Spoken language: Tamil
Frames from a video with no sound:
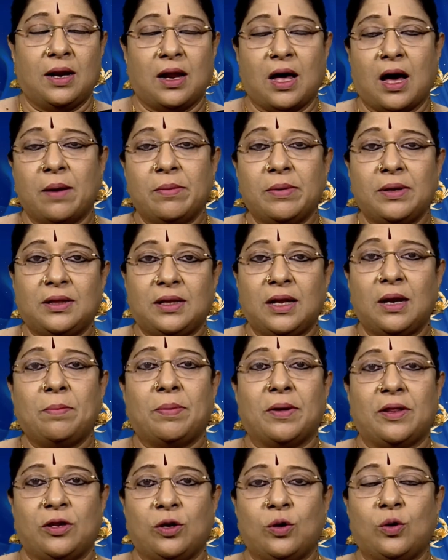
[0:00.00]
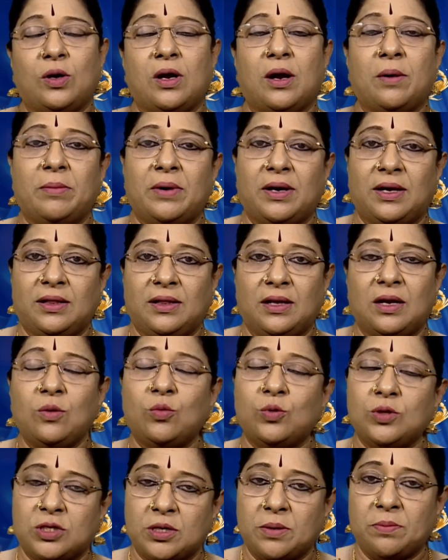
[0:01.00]
லாபத்தில் பதினோராம் இடத்தில்
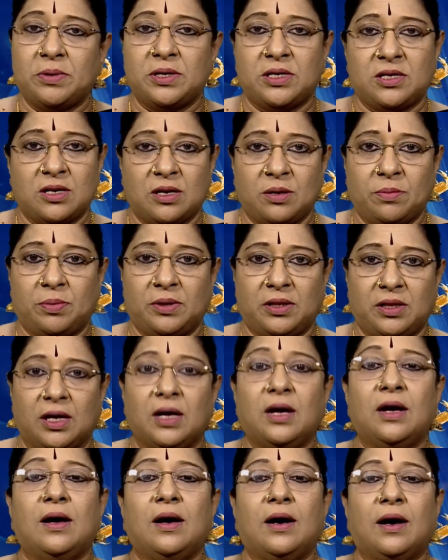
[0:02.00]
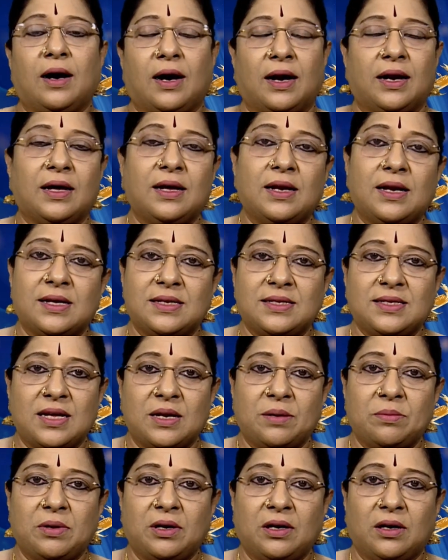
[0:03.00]
உச்சம் பெற்றிருப்பது கடகராசி
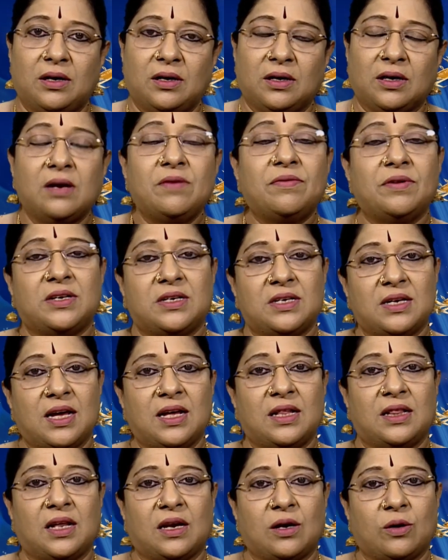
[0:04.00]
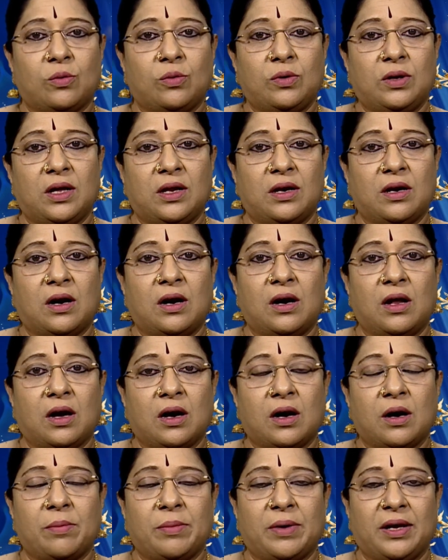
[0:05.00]
அன்பர்களுக்கு வெற்றியை தரக்கூடிய
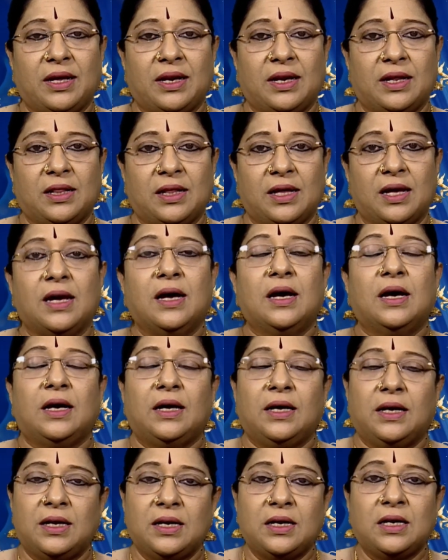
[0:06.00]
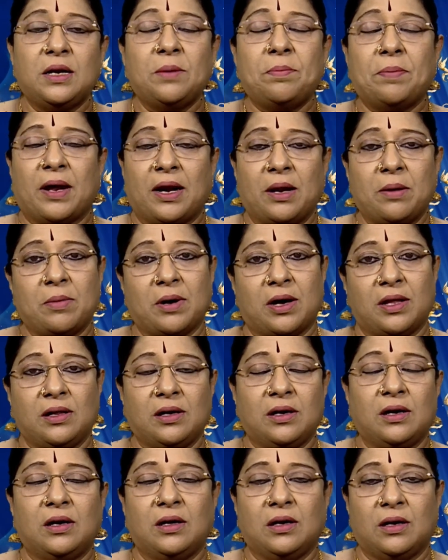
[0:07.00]
நாளாக அமைகிறது இன்று பல
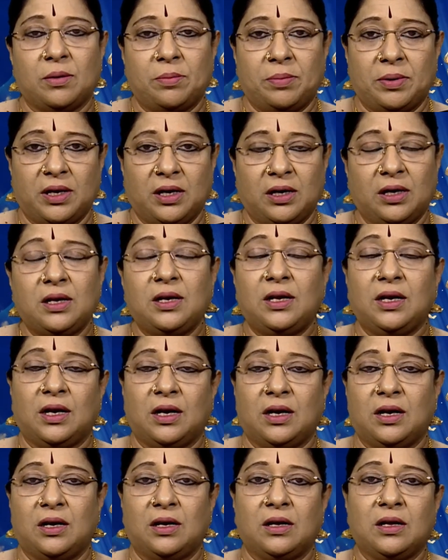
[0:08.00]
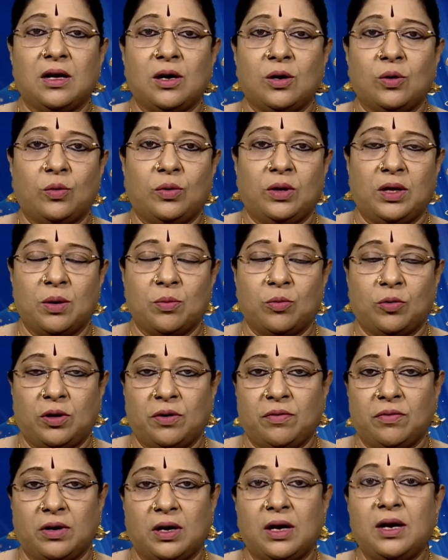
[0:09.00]
மாதங்களுக்கு பிறகு நீங்கள் எடுக்கக்கூடிய
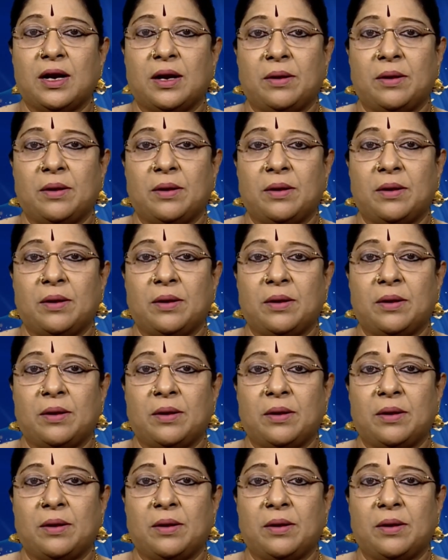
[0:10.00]
முடிவுகள்